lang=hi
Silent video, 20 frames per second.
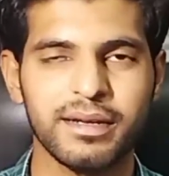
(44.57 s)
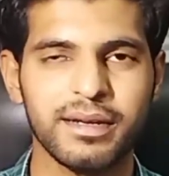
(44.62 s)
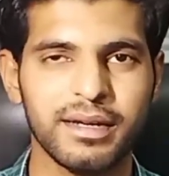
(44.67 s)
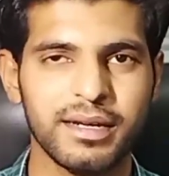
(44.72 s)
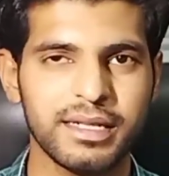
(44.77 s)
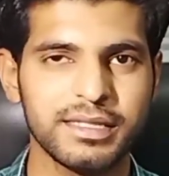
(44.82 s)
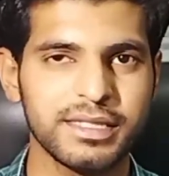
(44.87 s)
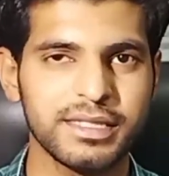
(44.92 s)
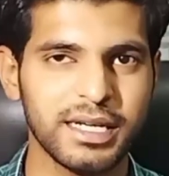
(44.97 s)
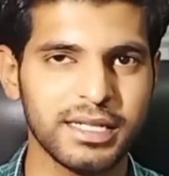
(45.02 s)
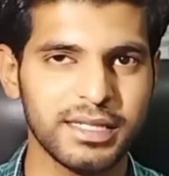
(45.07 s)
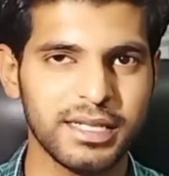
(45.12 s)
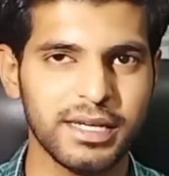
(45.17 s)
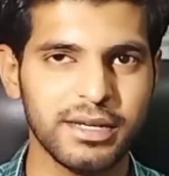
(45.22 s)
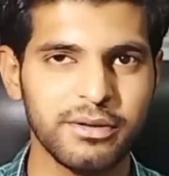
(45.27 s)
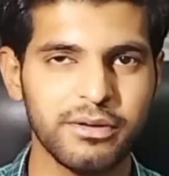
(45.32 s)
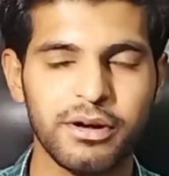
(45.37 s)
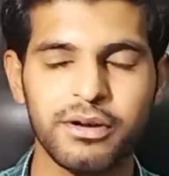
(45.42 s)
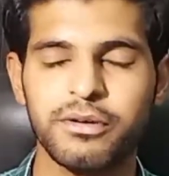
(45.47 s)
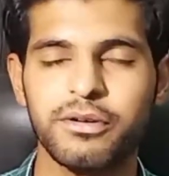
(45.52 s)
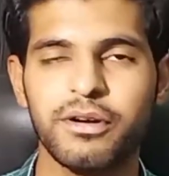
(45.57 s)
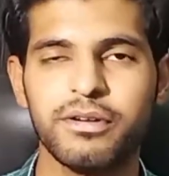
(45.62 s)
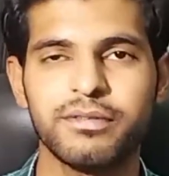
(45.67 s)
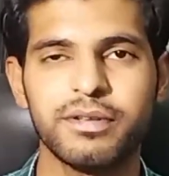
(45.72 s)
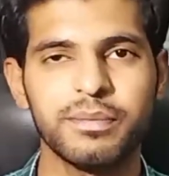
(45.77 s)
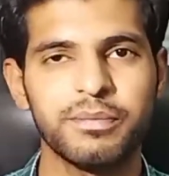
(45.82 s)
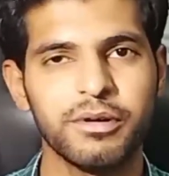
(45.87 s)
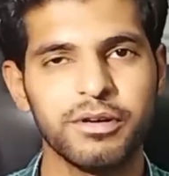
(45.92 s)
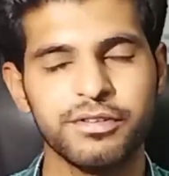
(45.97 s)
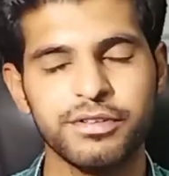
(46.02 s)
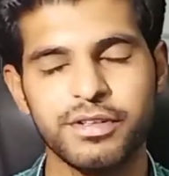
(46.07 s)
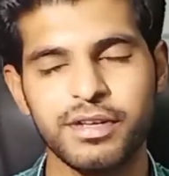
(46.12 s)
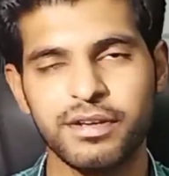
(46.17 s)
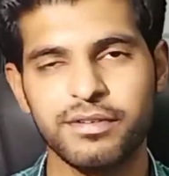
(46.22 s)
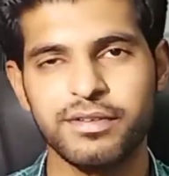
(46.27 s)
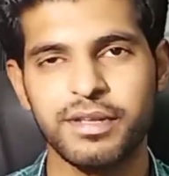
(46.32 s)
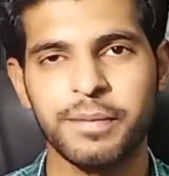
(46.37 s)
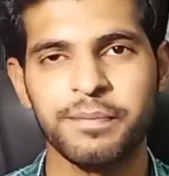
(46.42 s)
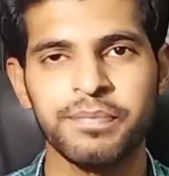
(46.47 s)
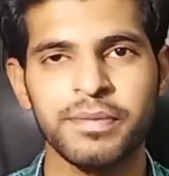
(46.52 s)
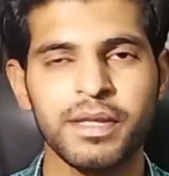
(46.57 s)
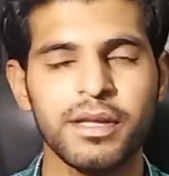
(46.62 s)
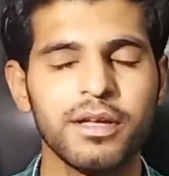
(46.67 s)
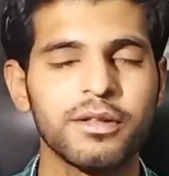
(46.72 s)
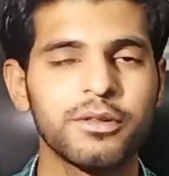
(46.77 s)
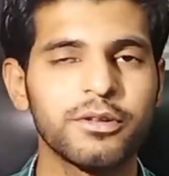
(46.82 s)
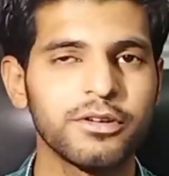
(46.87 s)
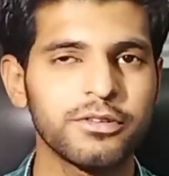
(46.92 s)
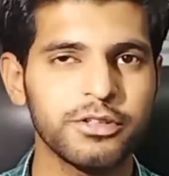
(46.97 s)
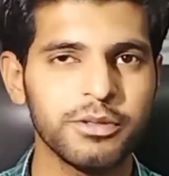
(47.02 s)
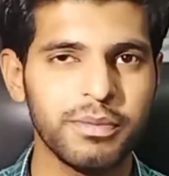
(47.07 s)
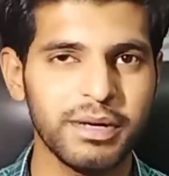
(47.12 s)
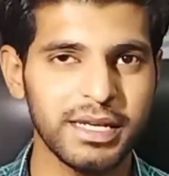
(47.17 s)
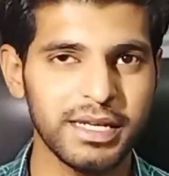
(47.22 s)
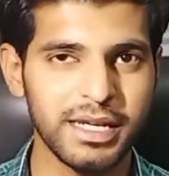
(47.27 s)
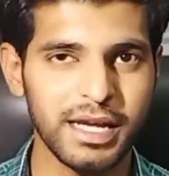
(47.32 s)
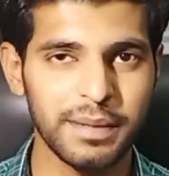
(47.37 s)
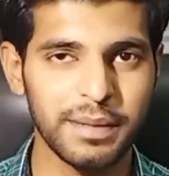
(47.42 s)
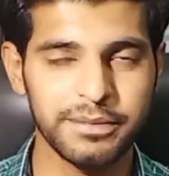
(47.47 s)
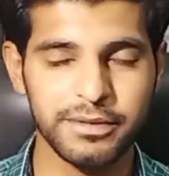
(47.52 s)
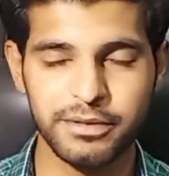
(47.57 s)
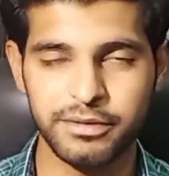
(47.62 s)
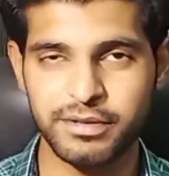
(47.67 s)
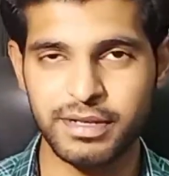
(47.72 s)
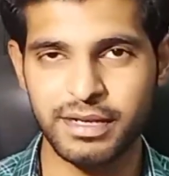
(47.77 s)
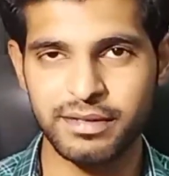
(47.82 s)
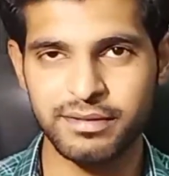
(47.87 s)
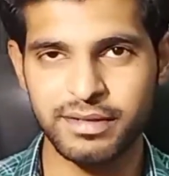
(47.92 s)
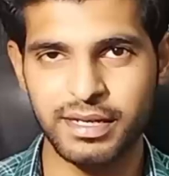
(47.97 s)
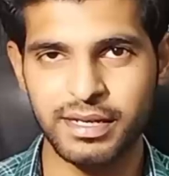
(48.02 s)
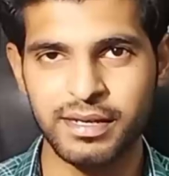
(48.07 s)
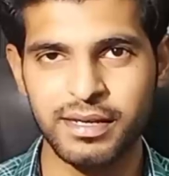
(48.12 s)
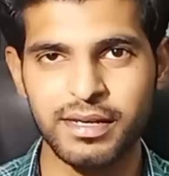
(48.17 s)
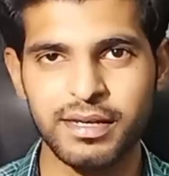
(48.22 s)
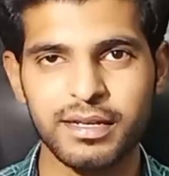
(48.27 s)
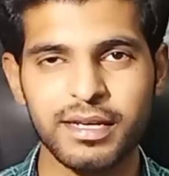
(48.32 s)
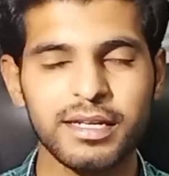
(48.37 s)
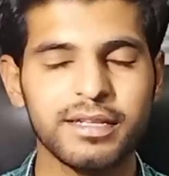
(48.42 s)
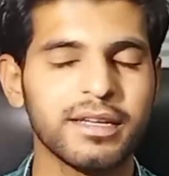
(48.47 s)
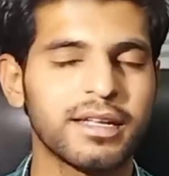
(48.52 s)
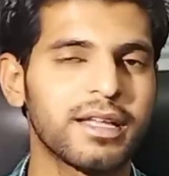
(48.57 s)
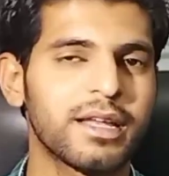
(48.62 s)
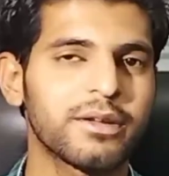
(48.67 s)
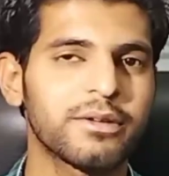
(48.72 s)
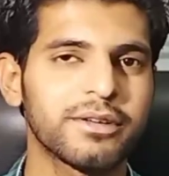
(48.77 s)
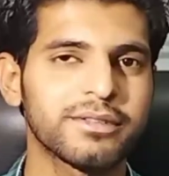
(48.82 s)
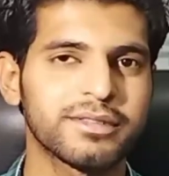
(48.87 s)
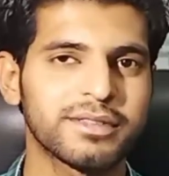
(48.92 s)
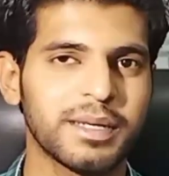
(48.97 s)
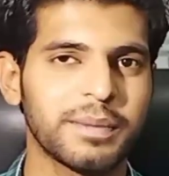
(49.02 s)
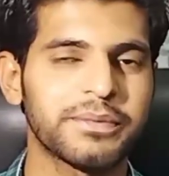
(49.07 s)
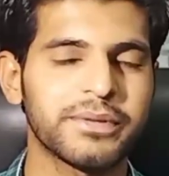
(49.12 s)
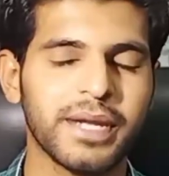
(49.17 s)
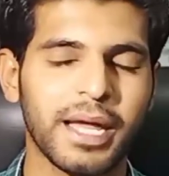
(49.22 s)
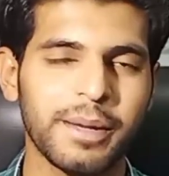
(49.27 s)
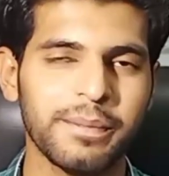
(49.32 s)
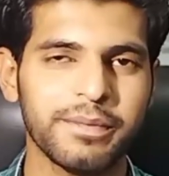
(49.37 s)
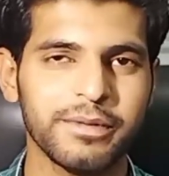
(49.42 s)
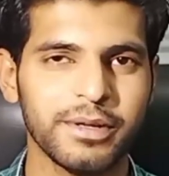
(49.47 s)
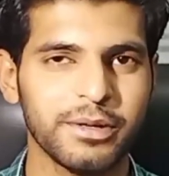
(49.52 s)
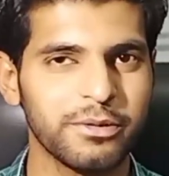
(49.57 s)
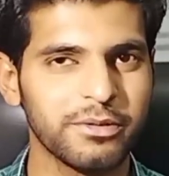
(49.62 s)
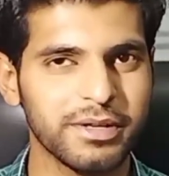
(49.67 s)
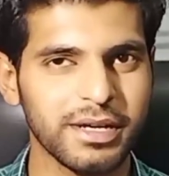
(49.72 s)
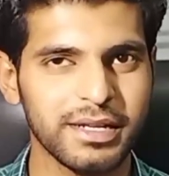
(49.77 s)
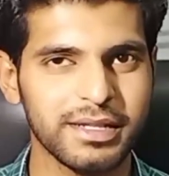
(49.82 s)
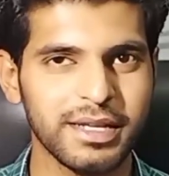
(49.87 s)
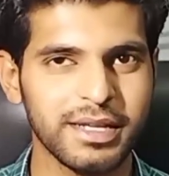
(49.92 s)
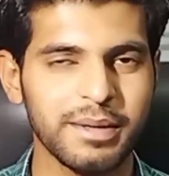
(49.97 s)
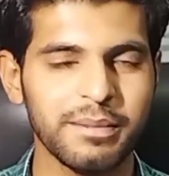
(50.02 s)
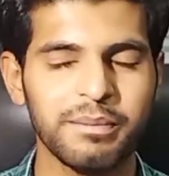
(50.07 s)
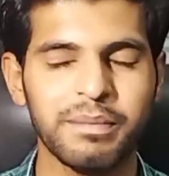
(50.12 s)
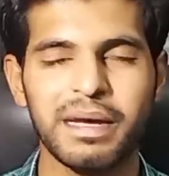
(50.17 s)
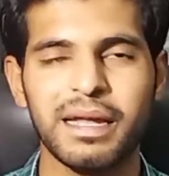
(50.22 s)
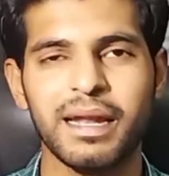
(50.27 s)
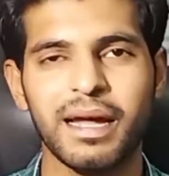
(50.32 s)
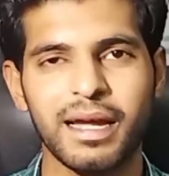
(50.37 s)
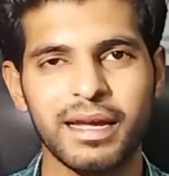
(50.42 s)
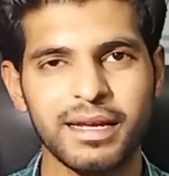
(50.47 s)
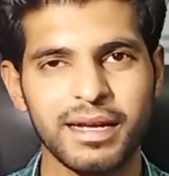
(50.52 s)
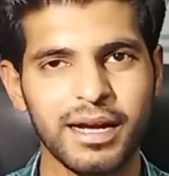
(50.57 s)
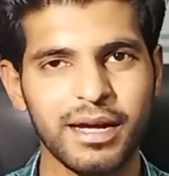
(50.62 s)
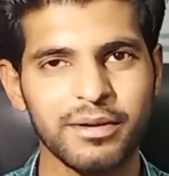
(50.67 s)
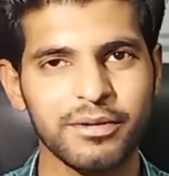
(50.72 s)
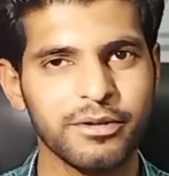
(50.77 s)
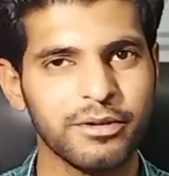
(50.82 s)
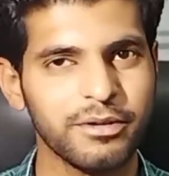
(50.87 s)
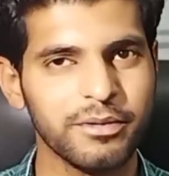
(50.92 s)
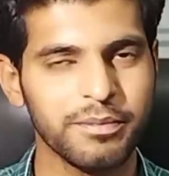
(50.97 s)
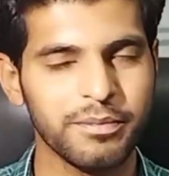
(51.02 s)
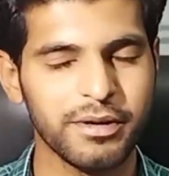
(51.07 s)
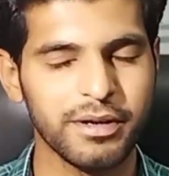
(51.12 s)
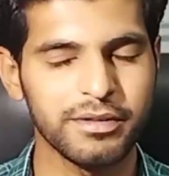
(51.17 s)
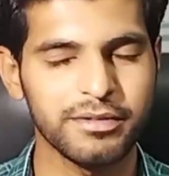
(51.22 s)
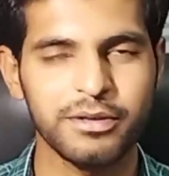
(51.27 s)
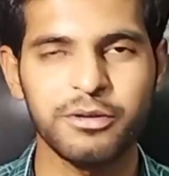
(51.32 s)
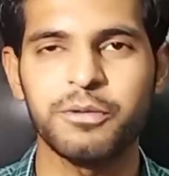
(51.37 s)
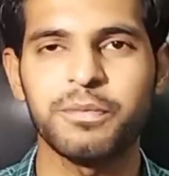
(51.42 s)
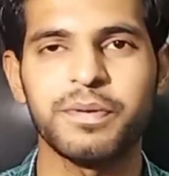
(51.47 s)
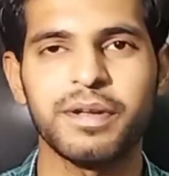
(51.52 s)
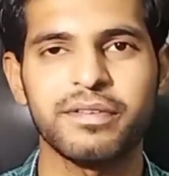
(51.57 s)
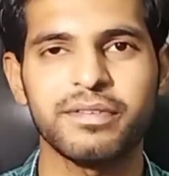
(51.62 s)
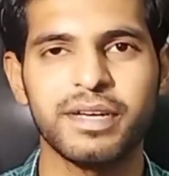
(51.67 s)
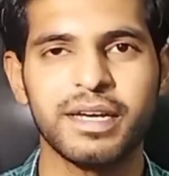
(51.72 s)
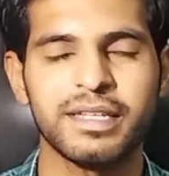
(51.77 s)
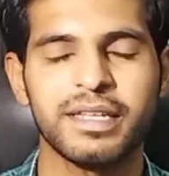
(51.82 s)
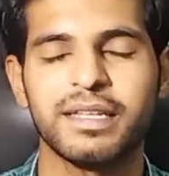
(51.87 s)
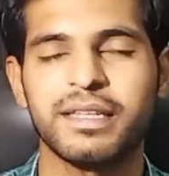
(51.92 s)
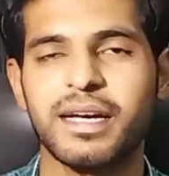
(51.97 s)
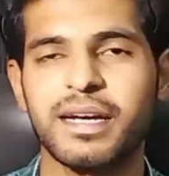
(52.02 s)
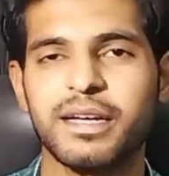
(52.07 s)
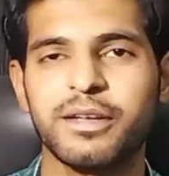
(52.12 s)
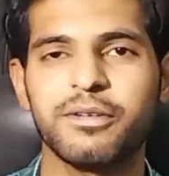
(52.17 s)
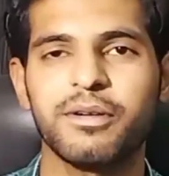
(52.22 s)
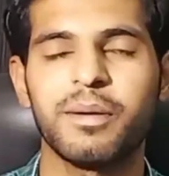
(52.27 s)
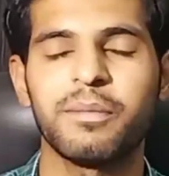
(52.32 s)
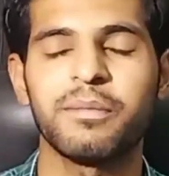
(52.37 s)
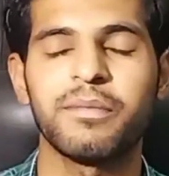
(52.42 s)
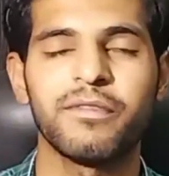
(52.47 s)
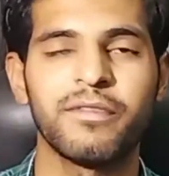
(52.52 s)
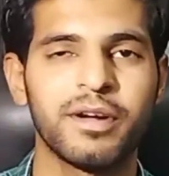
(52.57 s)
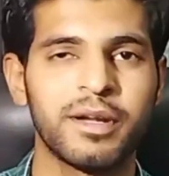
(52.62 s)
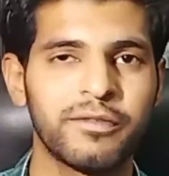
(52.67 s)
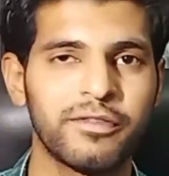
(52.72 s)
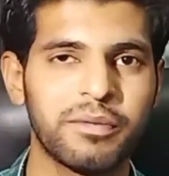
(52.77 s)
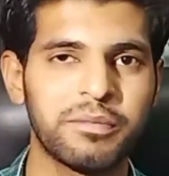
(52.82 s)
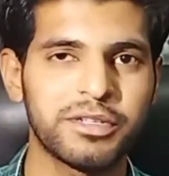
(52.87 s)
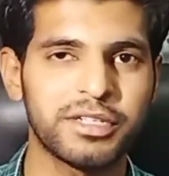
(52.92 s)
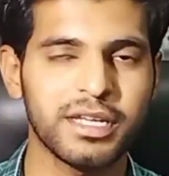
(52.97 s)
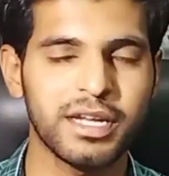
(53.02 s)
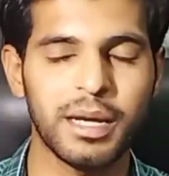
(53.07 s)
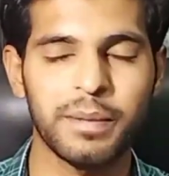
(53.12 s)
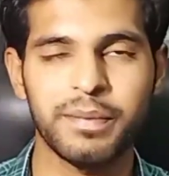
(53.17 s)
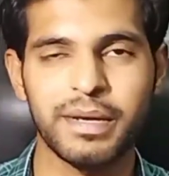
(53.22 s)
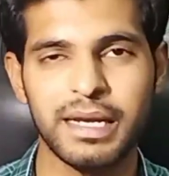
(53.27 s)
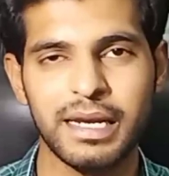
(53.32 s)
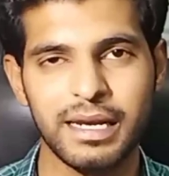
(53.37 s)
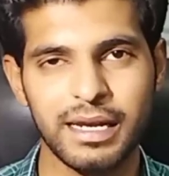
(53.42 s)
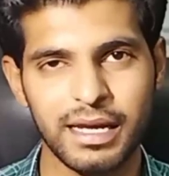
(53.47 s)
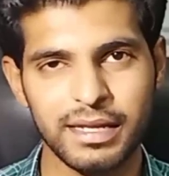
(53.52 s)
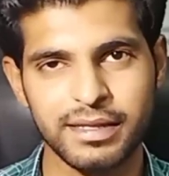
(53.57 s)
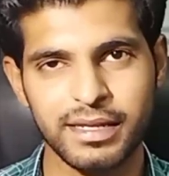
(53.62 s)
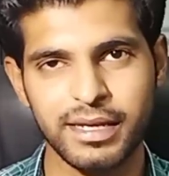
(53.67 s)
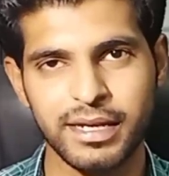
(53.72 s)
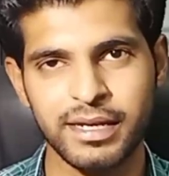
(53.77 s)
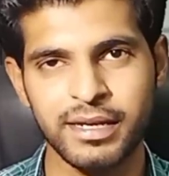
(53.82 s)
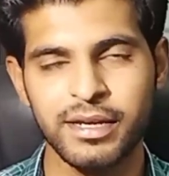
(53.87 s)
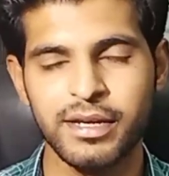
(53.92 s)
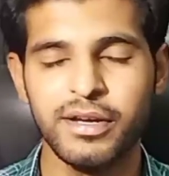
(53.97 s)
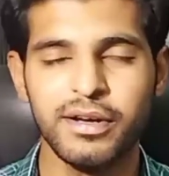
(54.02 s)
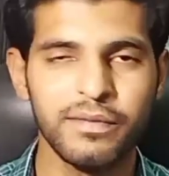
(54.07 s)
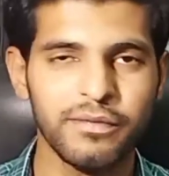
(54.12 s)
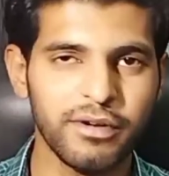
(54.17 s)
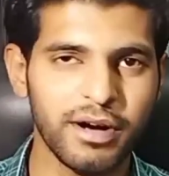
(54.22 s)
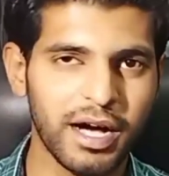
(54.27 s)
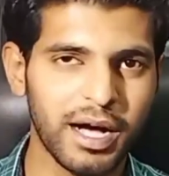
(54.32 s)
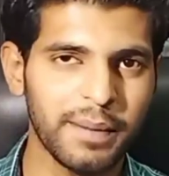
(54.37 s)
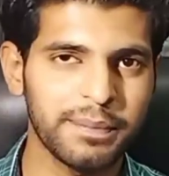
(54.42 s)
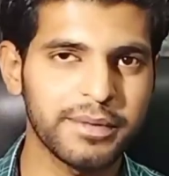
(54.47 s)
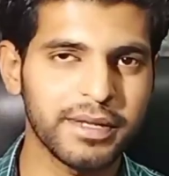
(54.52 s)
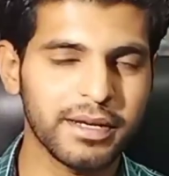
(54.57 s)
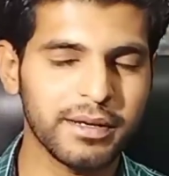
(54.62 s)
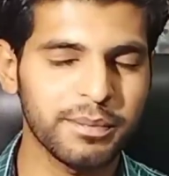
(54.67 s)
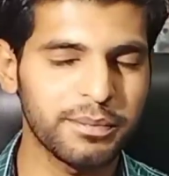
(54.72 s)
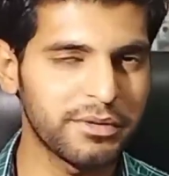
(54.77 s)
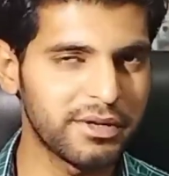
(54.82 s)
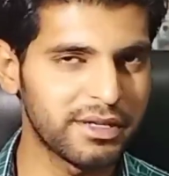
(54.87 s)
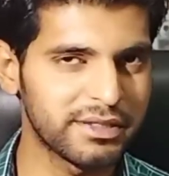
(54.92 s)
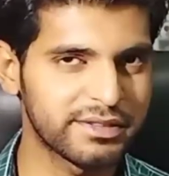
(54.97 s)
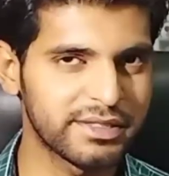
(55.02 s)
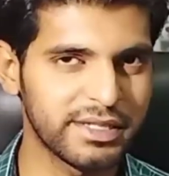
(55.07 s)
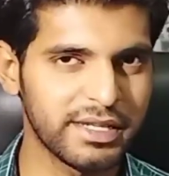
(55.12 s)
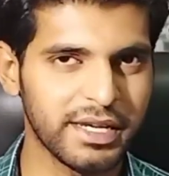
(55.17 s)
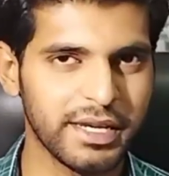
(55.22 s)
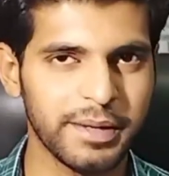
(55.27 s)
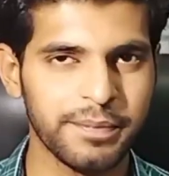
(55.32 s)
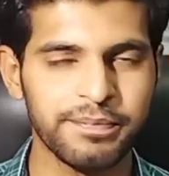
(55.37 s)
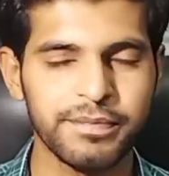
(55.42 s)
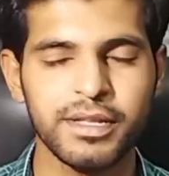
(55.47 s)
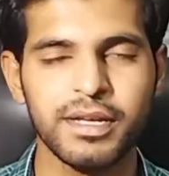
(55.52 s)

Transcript: करना चाहते हैं कौन कौन सी पोजिशन हैं दोस्तों मेरी ये आपसे रिक्वेस्ट है कि चैनल को सब्सक्राइब ज़रूर कर दें बेल आइकान को ज़रूर प्रेस कर दें ताकि जो हम इन्फॉर्मेशन आपके लिए लाते हैं वो आप तक पहुंचती रहे